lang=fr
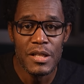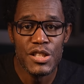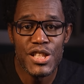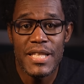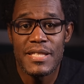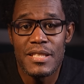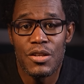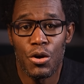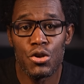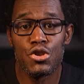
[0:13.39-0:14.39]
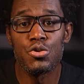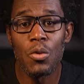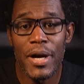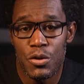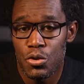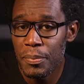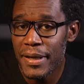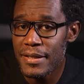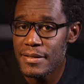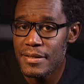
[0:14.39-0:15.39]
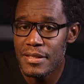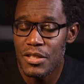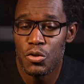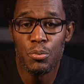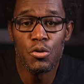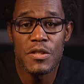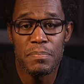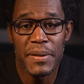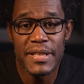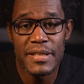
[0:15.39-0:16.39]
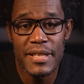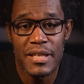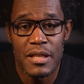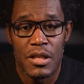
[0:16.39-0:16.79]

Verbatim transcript: Jadis un joyau de prestige et de prospérité,